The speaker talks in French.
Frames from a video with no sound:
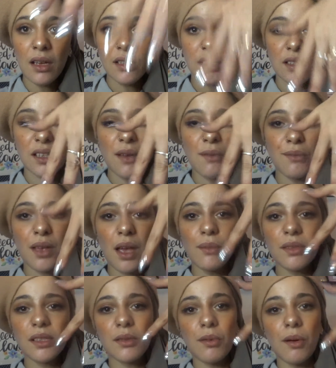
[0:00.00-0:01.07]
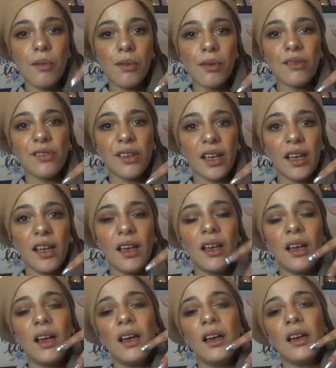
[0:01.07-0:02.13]
Je les aime bien, mais c'est pas mes préférées.
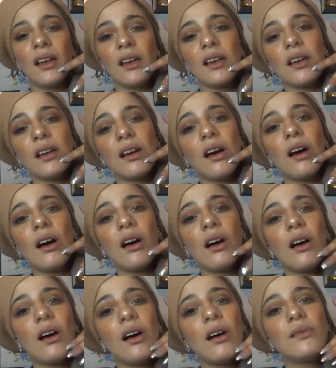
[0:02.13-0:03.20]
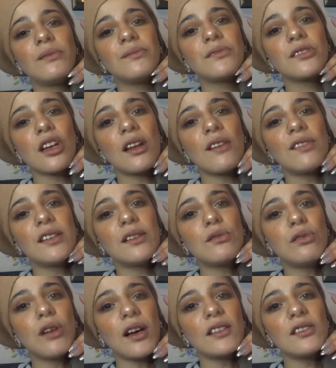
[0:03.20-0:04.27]
Et euh, j'en avais des
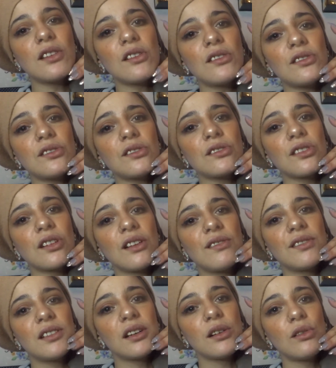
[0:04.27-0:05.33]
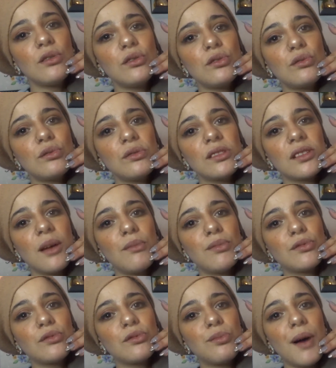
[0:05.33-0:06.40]
couleurs essence, j'en avais des roses tout simples,
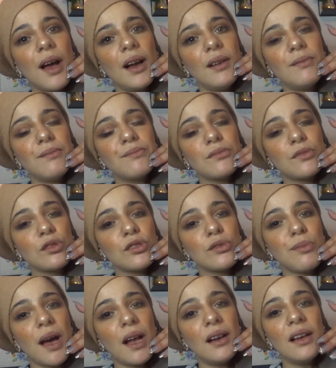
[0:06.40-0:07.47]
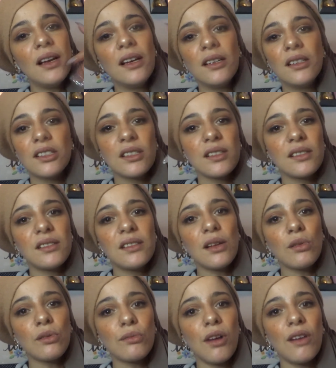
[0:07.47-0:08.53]
toutes pâles, rose pâle. J'ai hésité
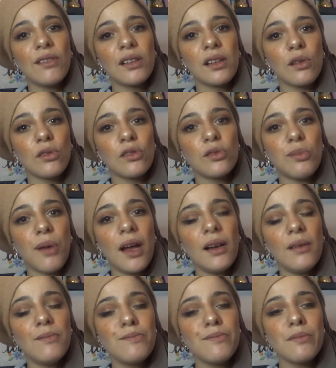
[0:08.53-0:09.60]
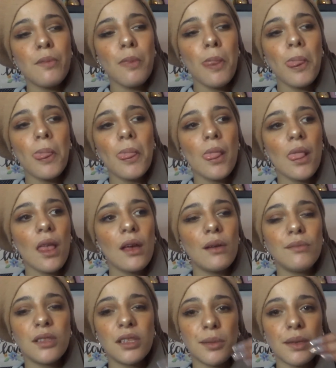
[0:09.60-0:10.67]
longuement avec les roses pâles
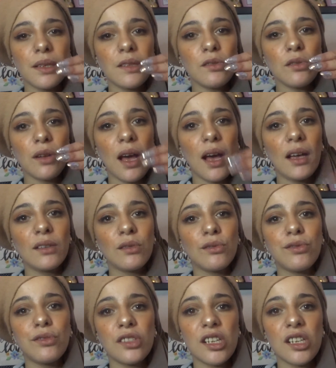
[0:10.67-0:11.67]
mais j'ai pris cela. et donc faut que